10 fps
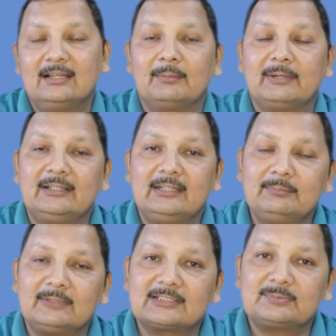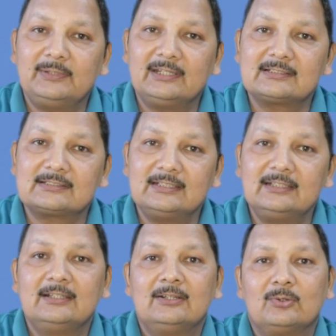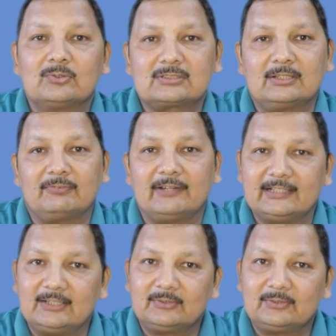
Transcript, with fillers: हमारी टीम का एक्सपीरियंस है उसका फ़ायदा